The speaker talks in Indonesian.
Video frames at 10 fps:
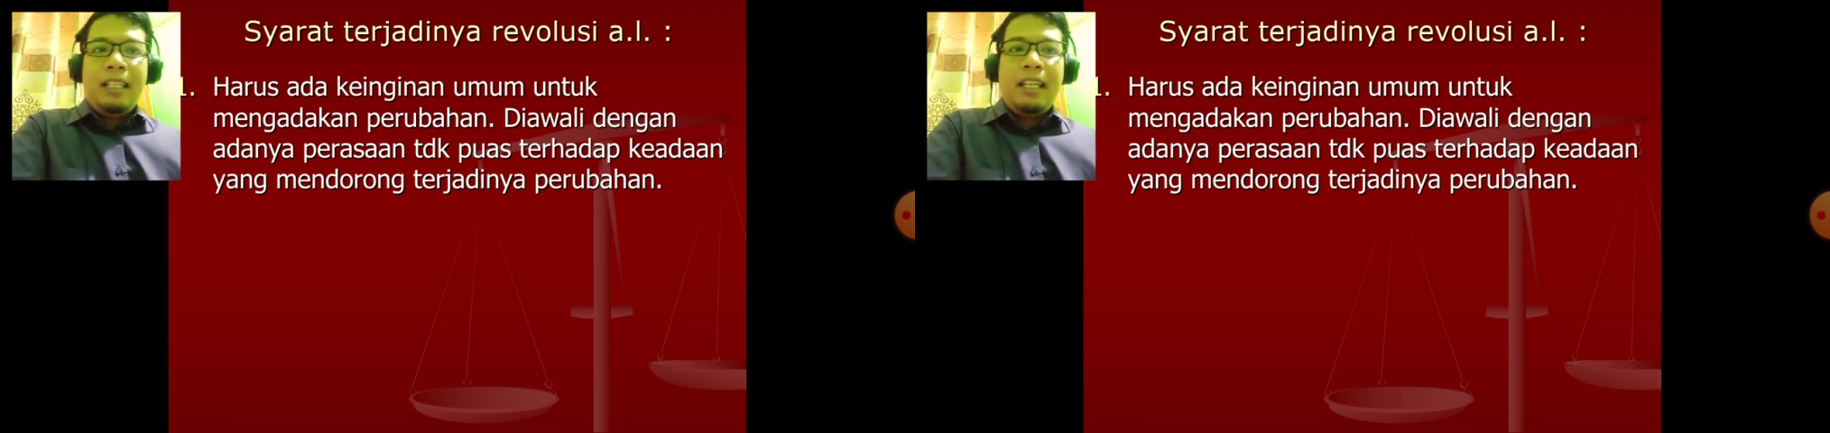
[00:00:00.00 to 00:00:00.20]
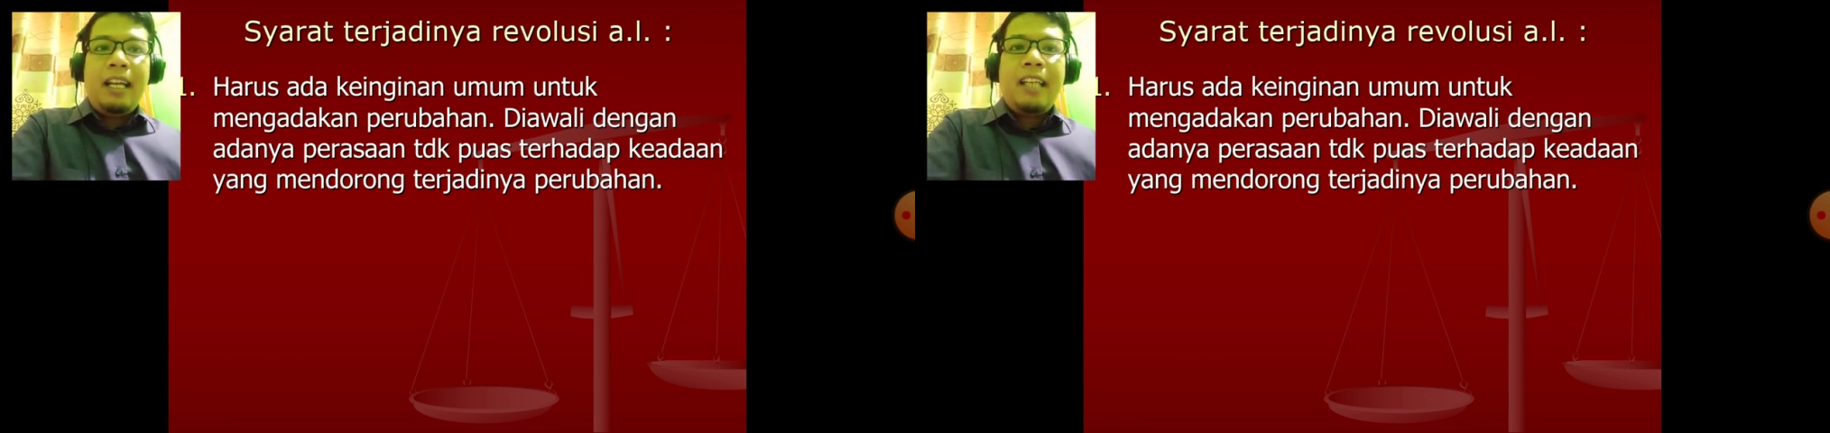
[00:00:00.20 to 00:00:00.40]

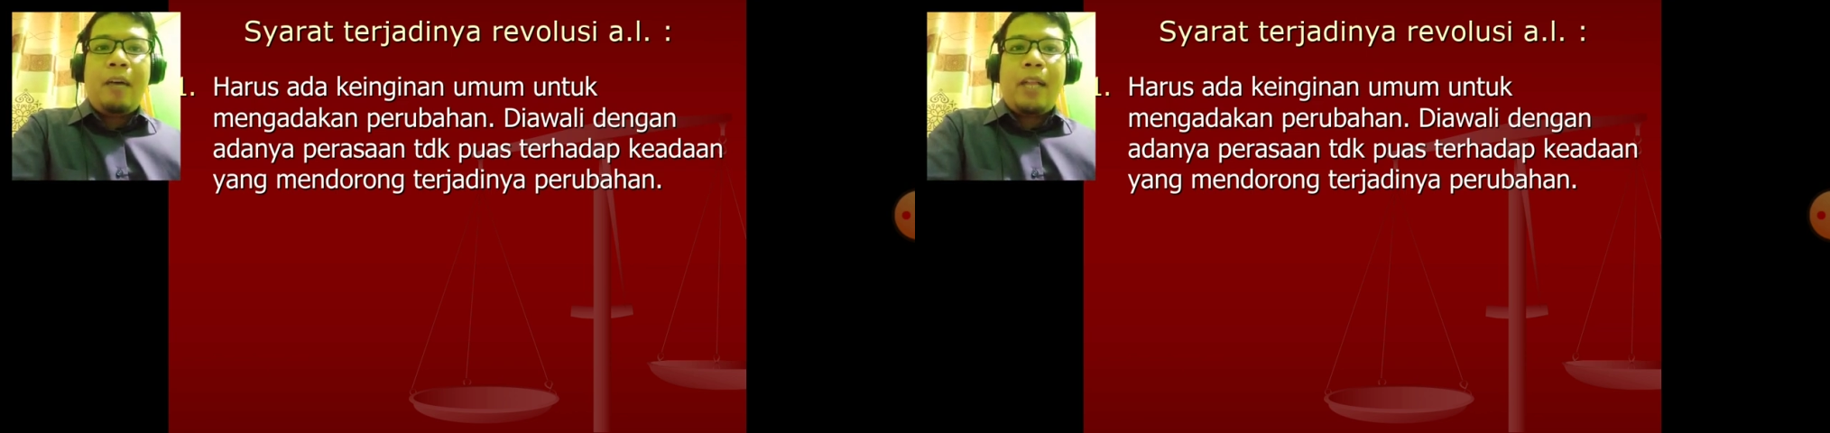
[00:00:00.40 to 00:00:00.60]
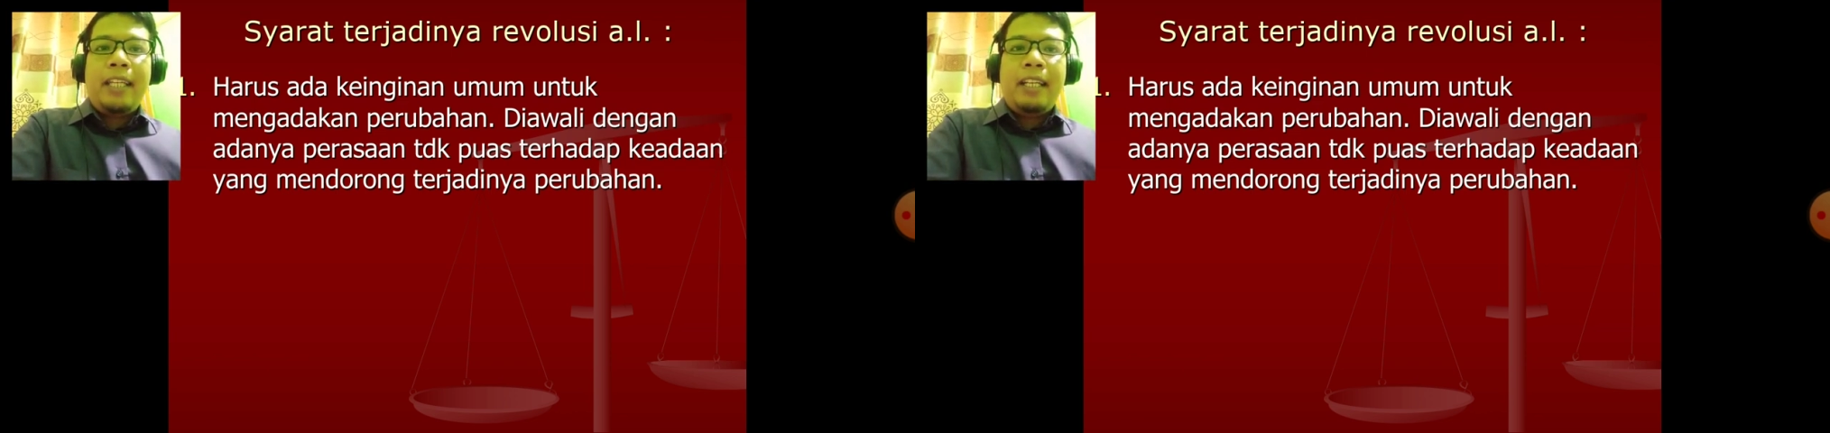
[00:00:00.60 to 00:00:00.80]
Ya,
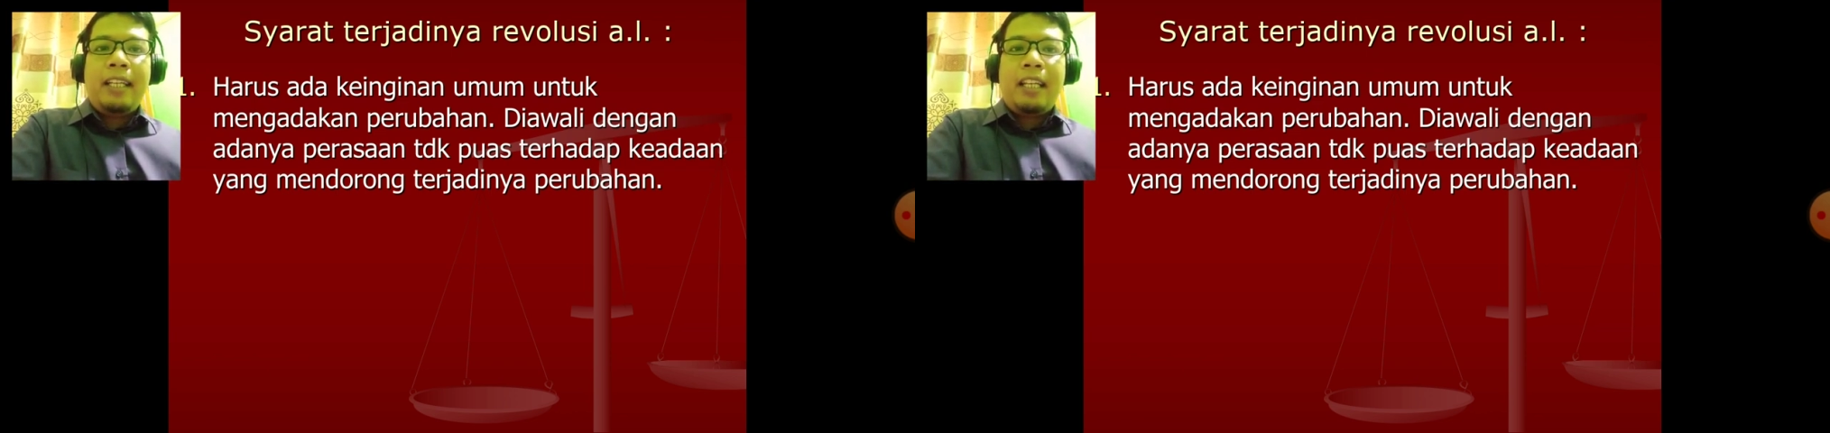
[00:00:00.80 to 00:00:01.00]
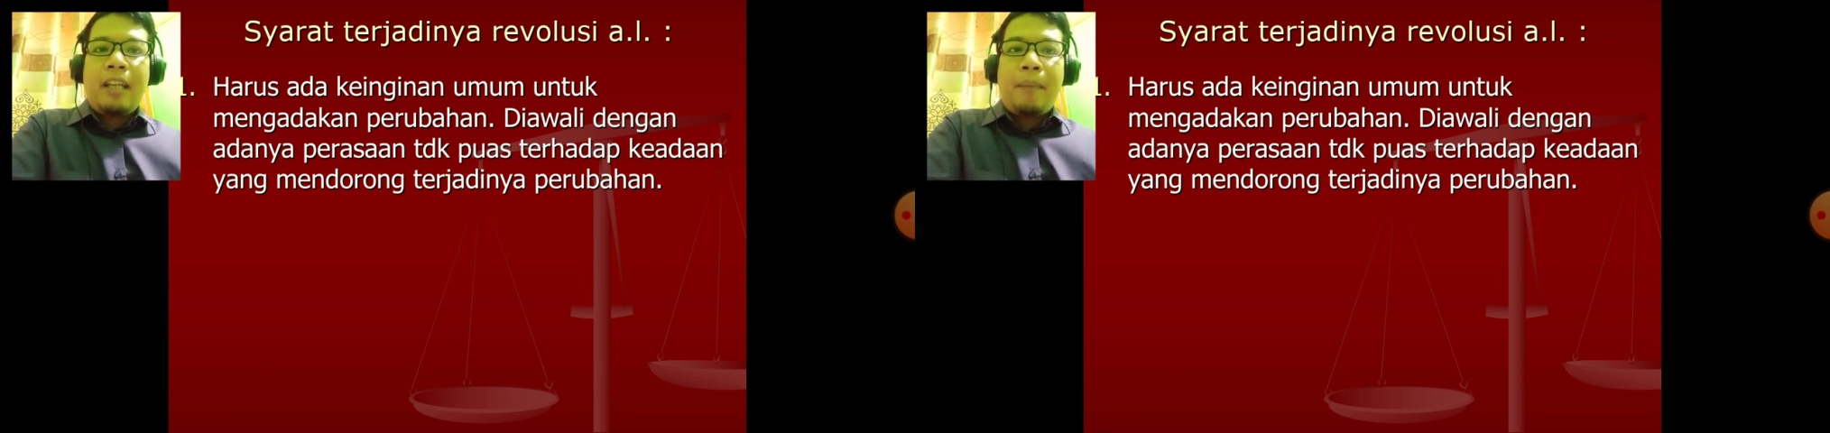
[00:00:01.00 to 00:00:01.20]
diawali
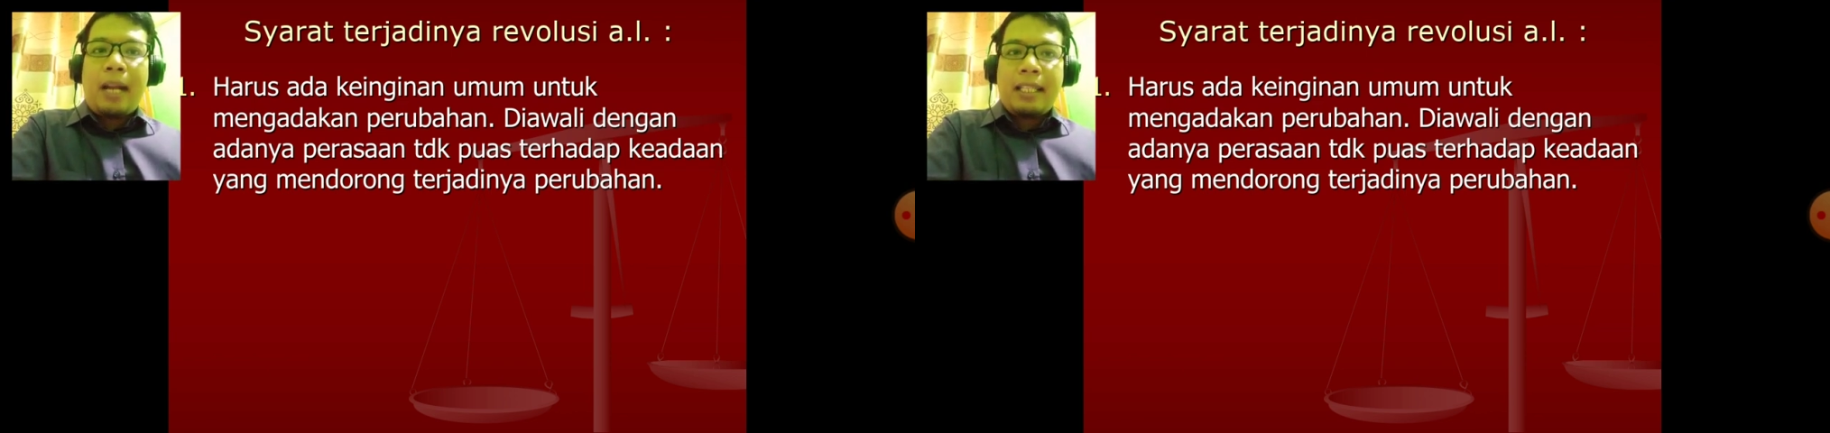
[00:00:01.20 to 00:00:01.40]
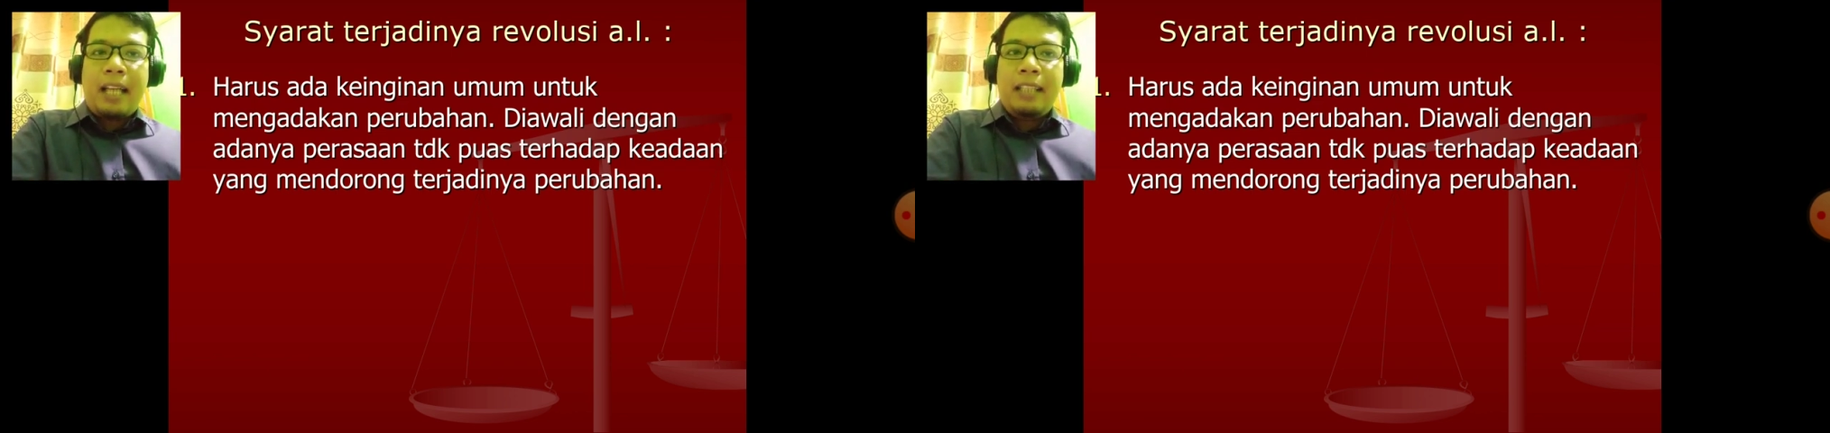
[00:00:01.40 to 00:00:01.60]
dengan adanya
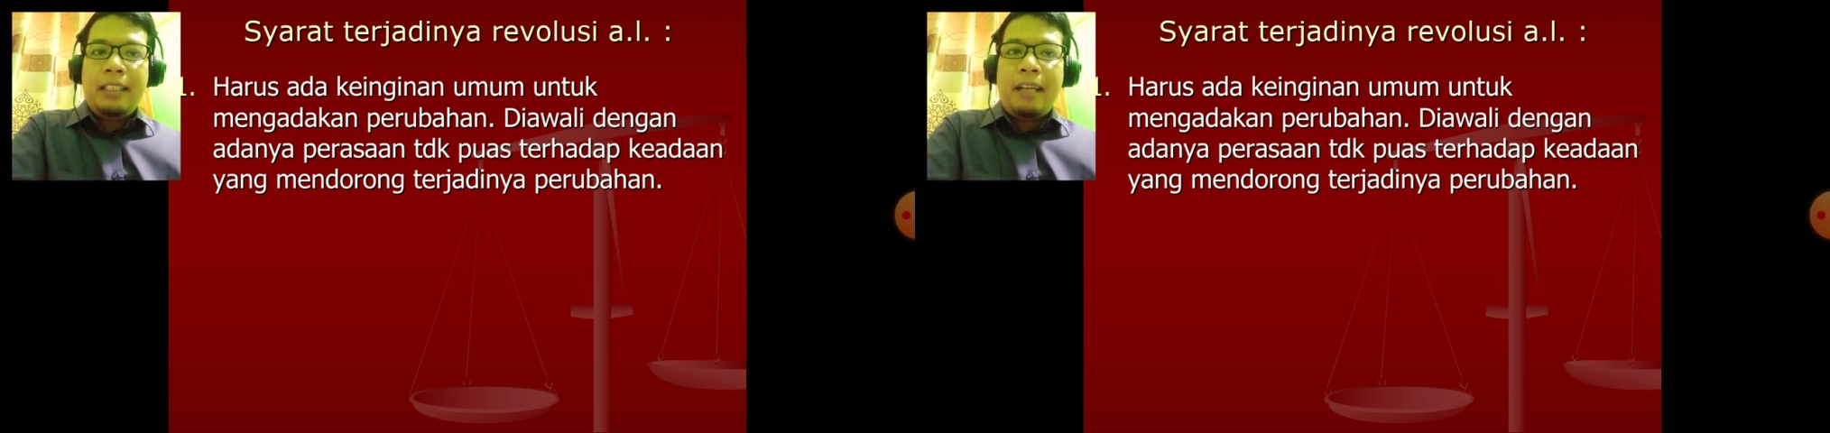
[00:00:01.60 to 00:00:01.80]
perasaan